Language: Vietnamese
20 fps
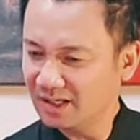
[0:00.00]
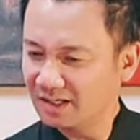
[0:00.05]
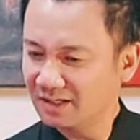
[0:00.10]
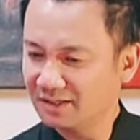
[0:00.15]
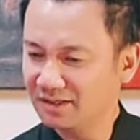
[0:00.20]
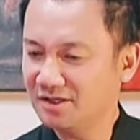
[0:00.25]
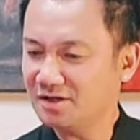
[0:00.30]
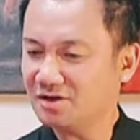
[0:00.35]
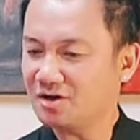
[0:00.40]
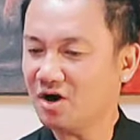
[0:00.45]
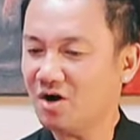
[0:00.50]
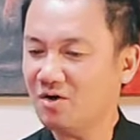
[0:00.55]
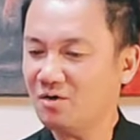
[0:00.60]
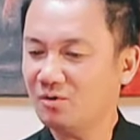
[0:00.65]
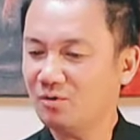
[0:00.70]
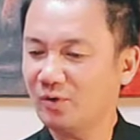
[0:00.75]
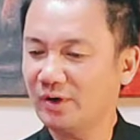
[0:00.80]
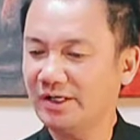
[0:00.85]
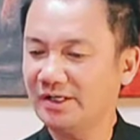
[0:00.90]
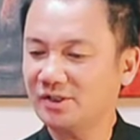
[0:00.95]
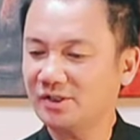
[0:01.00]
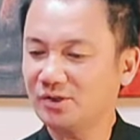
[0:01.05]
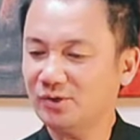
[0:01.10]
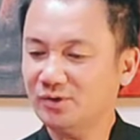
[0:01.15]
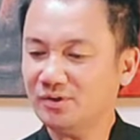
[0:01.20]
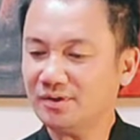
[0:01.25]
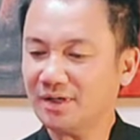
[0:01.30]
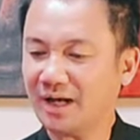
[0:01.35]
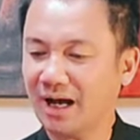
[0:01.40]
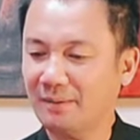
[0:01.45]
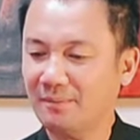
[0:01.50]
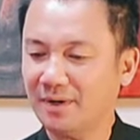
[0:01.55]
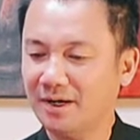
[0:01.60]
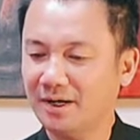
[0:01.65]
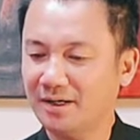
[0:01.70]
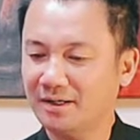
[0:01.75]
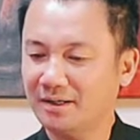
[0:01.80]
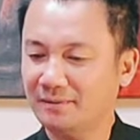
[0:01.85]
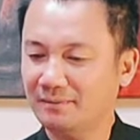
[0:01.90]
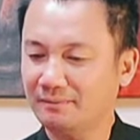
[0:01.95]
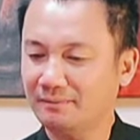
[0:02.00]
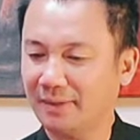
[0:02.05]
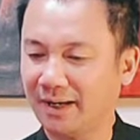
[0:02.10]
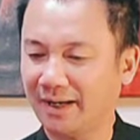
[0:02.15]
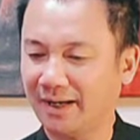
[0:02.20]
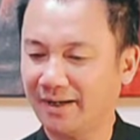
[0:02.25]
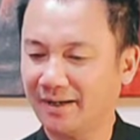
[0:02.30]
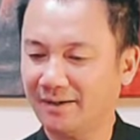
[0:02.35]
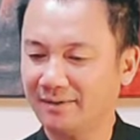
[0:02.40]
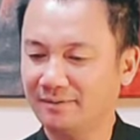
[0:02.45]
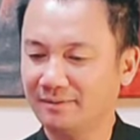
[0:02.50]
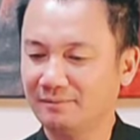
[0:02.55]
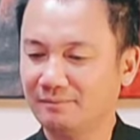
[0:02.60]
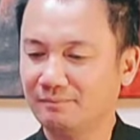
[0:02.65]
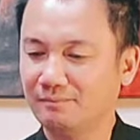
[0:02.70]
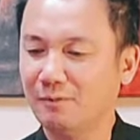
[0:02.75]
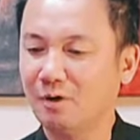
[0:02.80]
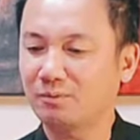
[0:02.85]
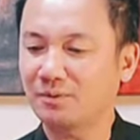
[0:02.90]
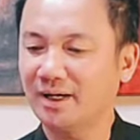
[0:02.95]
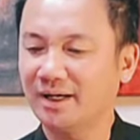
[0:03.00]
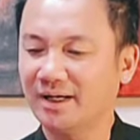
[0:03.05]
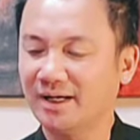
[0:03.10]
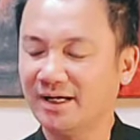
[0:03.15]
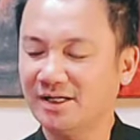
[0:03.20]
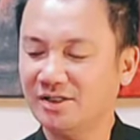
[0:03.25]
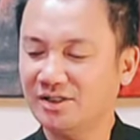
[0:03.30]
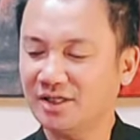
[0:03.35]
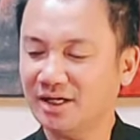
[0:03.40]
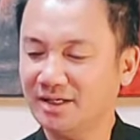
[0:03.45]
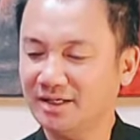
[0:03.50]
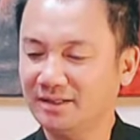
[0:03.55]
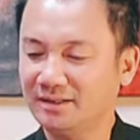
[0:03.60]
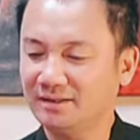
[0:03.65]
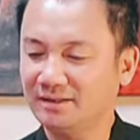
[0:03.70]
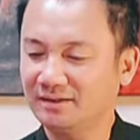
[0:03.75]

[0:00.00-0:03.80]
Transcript: đứa con quỳ xuống cảm ơn mẹ một đời hy sinh